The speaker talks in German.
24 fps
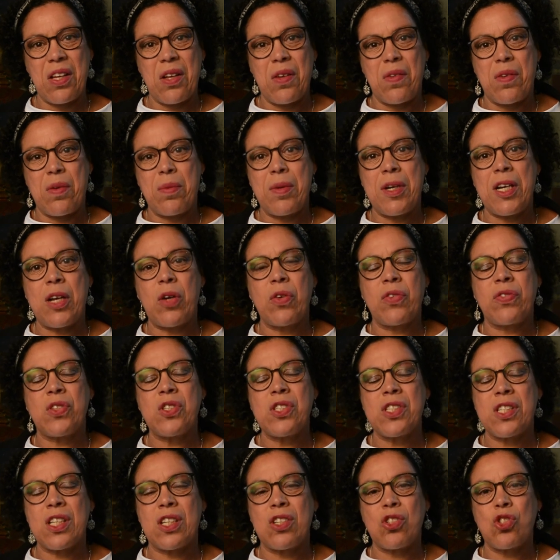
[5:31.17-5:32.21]
Wenn man auf
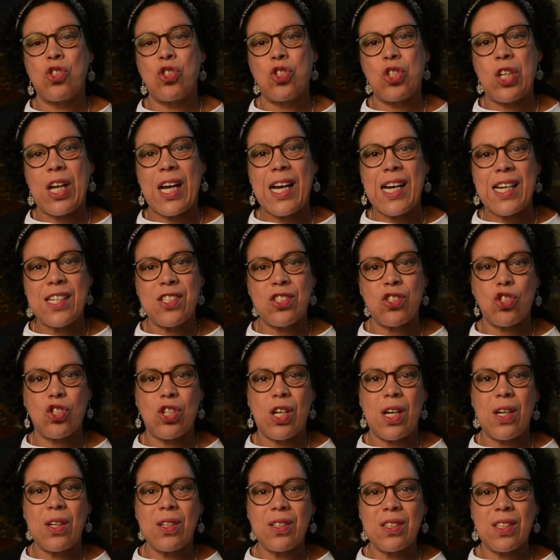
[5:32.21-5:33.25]
unsere Straßen
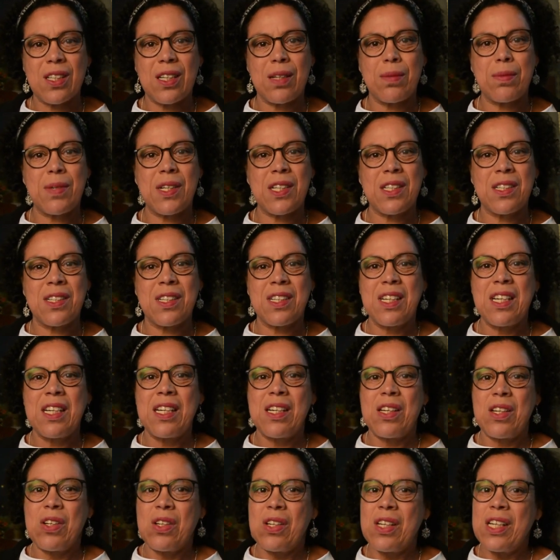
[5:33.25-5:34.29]
schaut, kann man
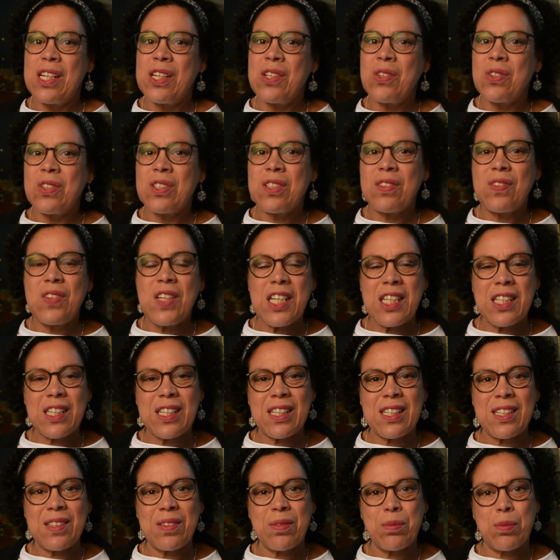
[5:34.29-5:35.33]
hin und
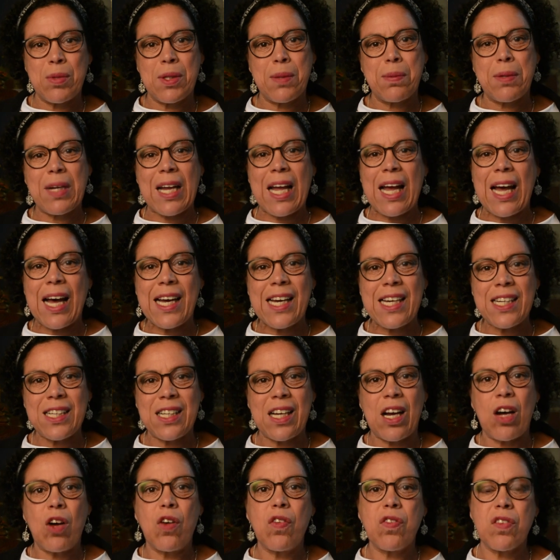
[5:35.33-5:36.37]
wieder mit
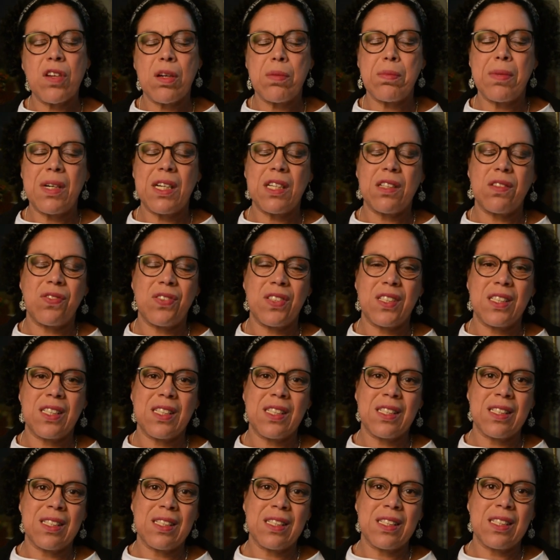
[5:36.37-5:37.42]
Kreide aufgemalt
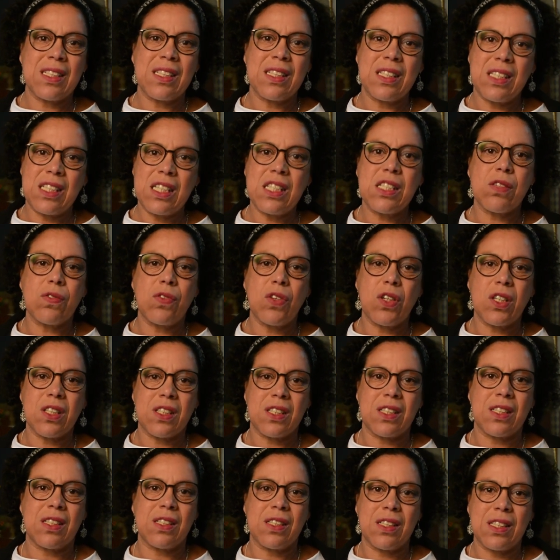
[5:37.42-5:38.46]
finden diese
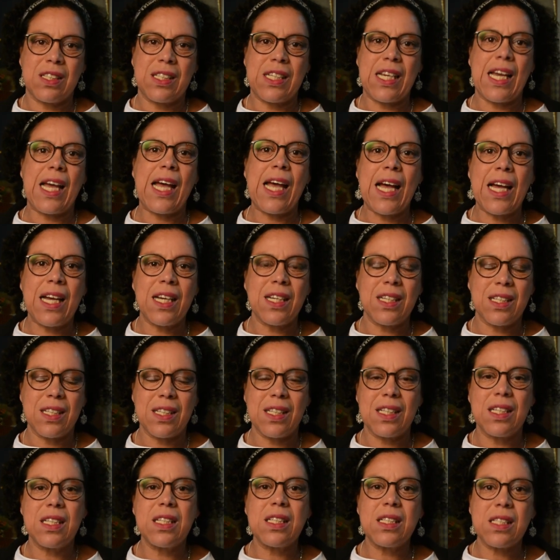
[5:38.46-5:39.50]
Worte, der Herr
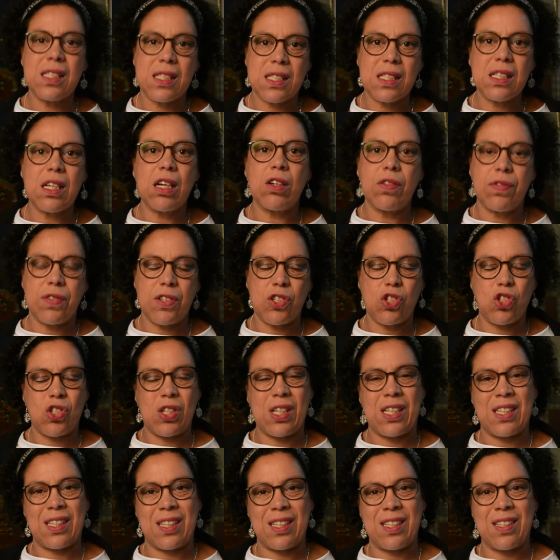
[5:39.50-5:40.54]
ist
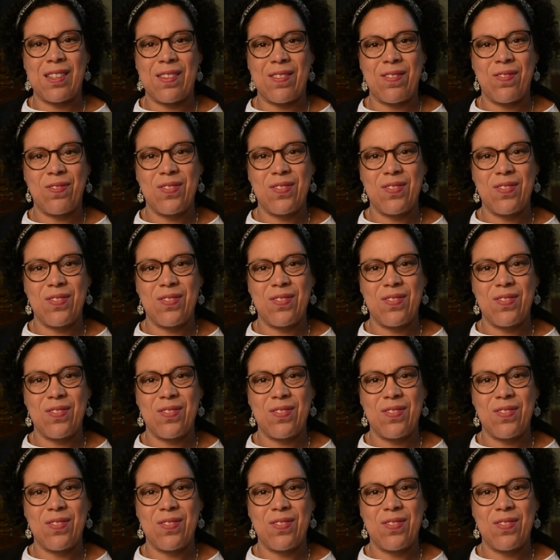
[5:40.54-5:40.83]
auferstanden.